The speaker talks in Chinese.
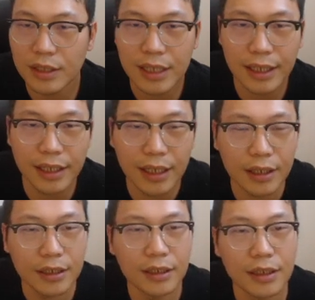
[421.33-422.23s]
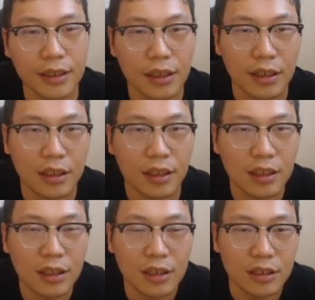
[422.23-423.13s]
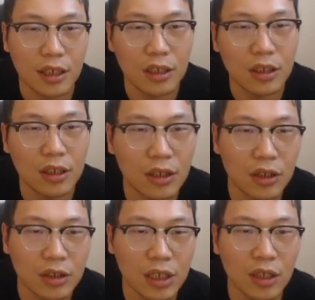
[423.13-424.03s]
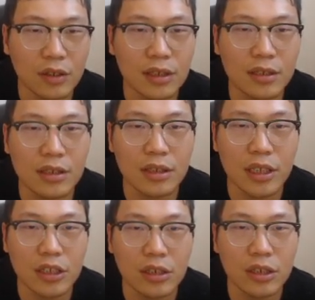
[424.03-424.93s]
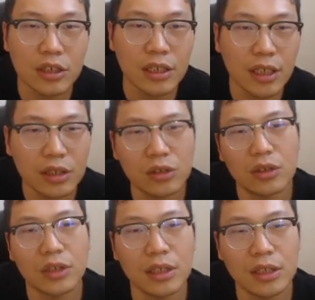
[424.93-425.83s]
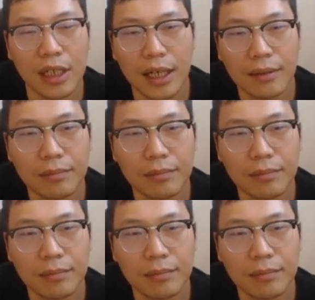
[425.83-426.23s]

下一个，然后象到 C 四，直接直接就赢棋了。